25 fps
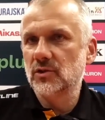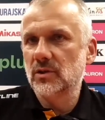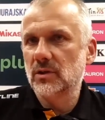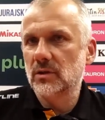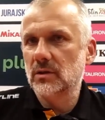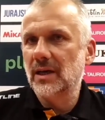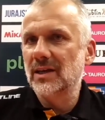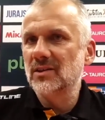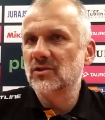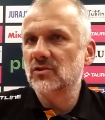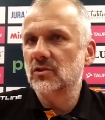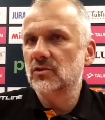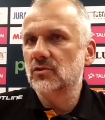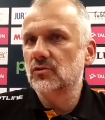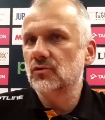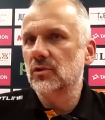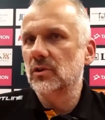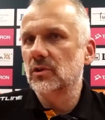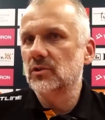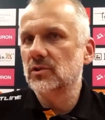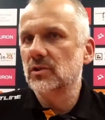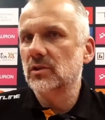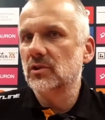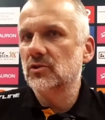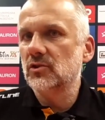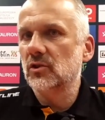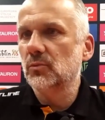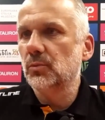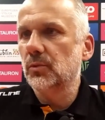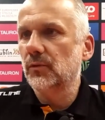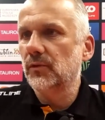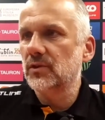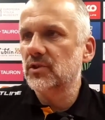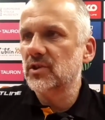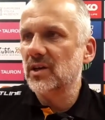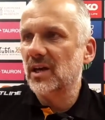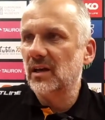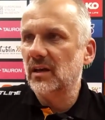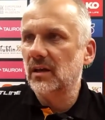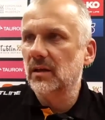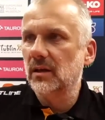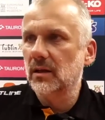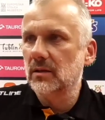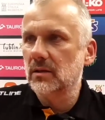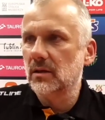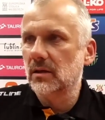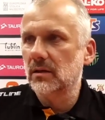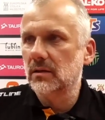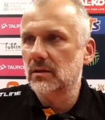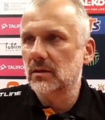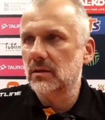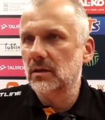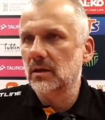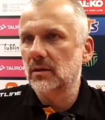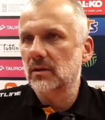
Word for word: że każdy czuje się też odpowiedzialny jeden,